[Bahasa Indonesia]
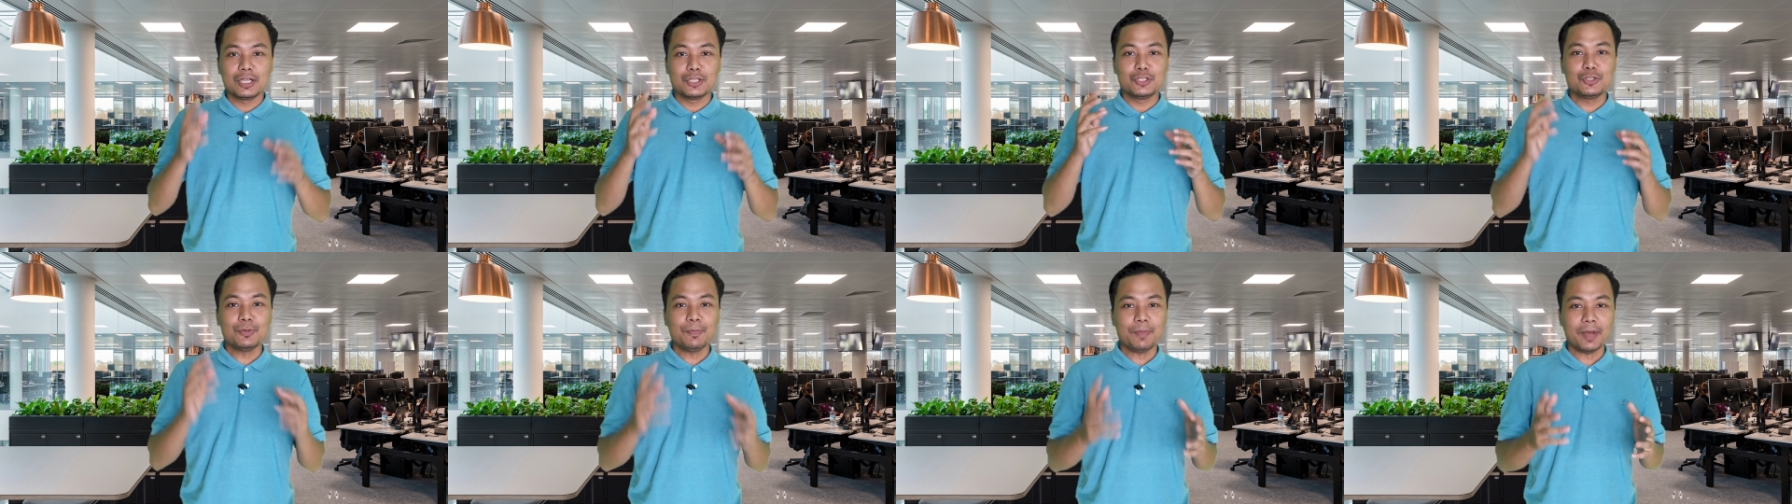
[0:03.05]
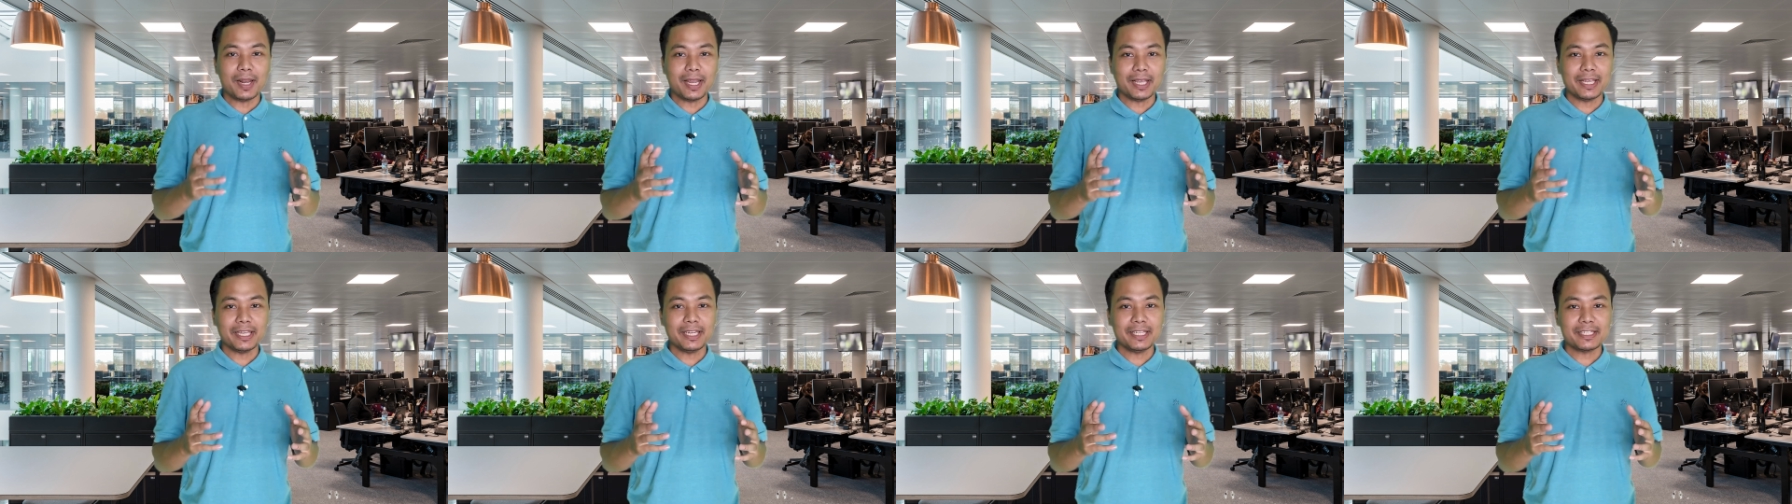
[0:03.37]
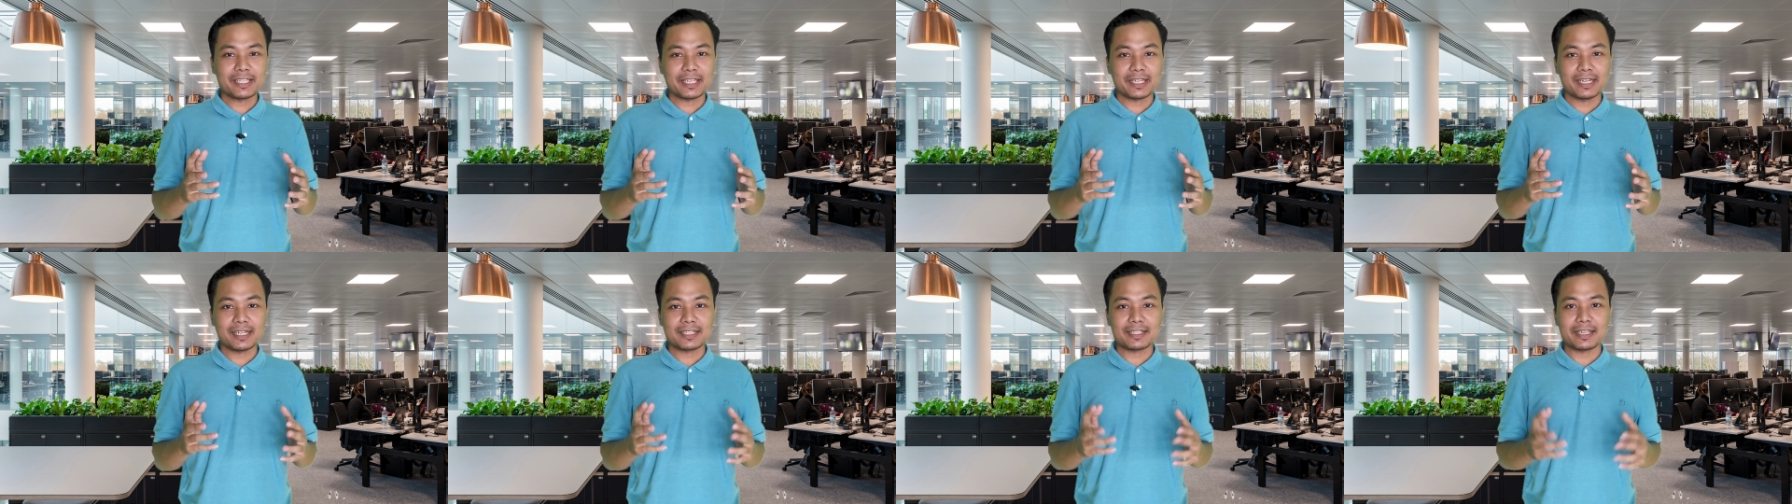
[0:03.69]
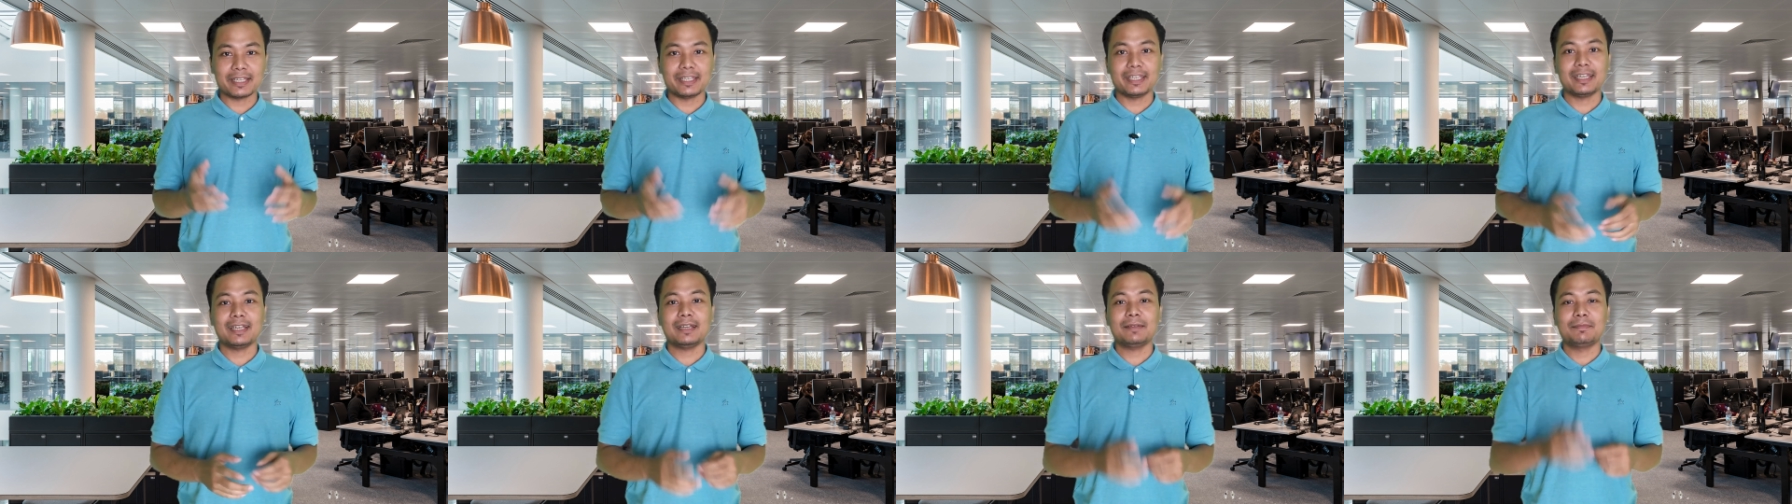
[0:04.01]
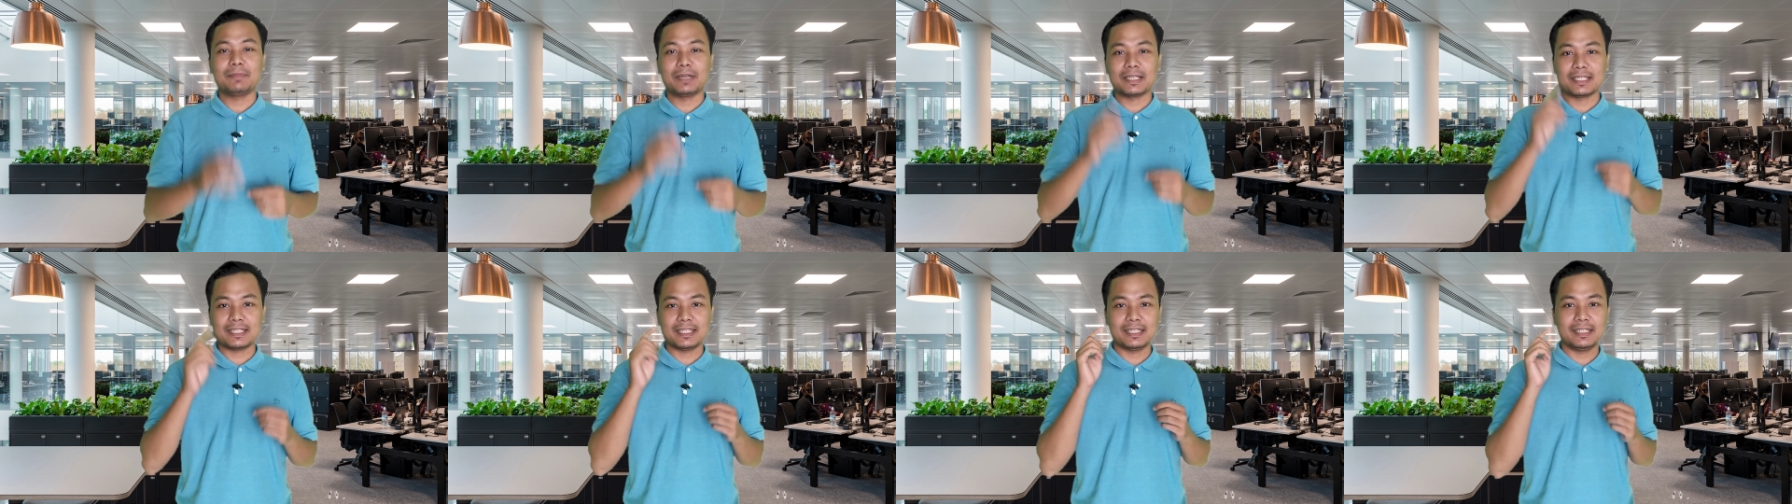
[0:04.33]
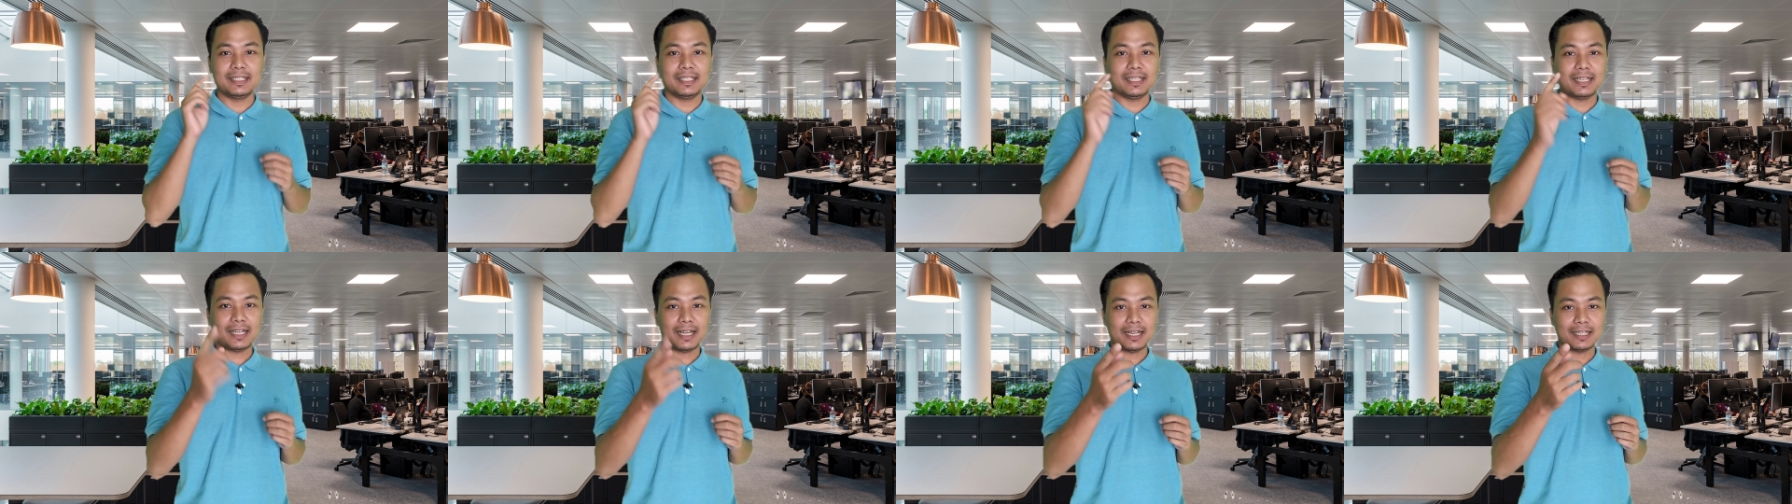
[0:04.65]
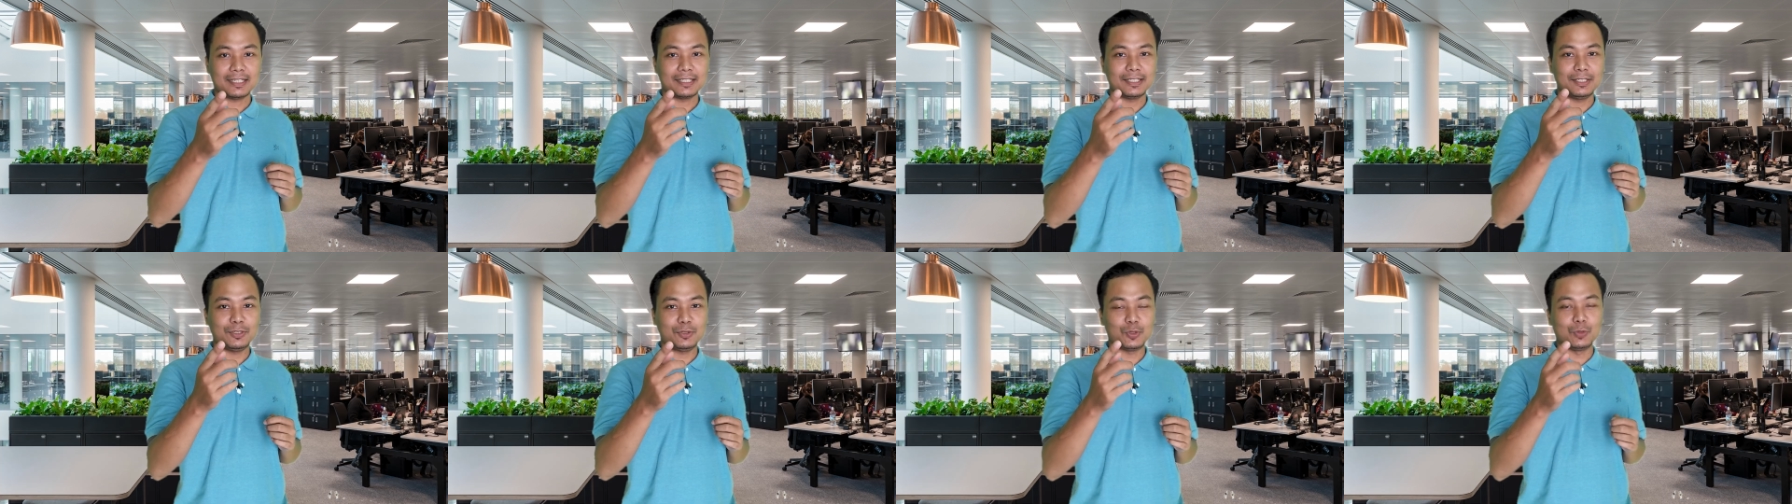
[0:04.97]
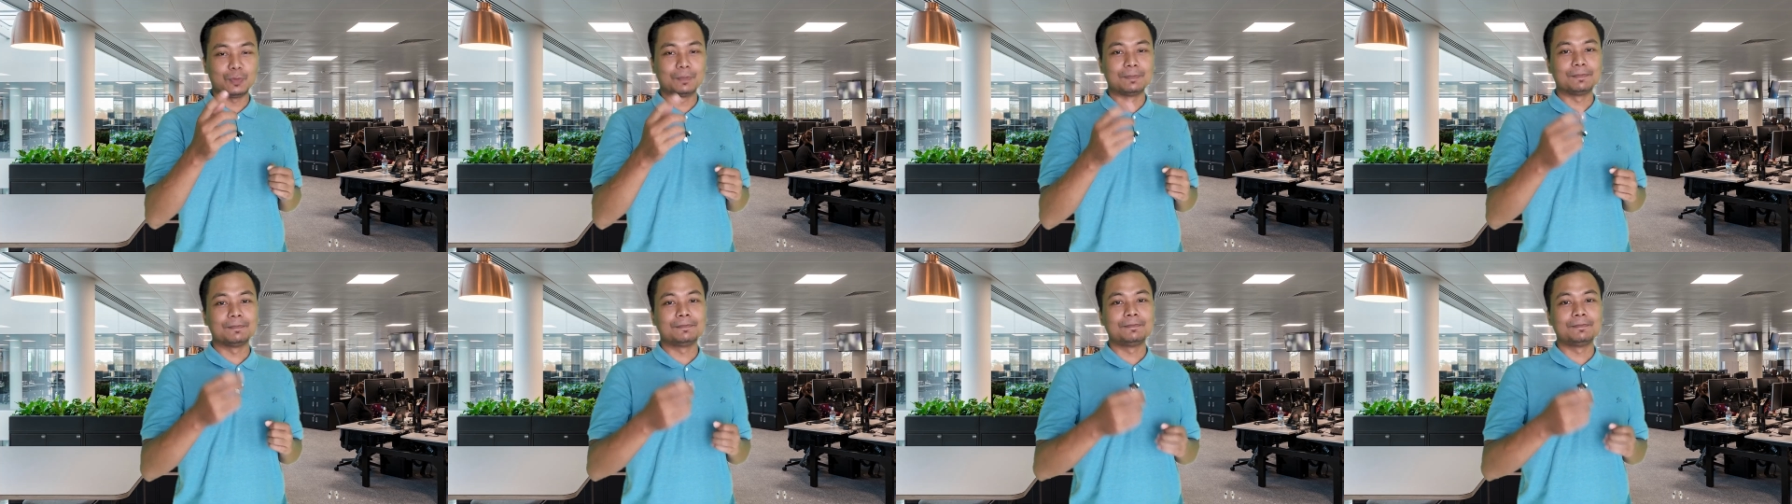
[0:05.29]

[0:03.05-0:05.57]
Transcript: Jumpa lagi di channel saya, masih di Kang Yusuf.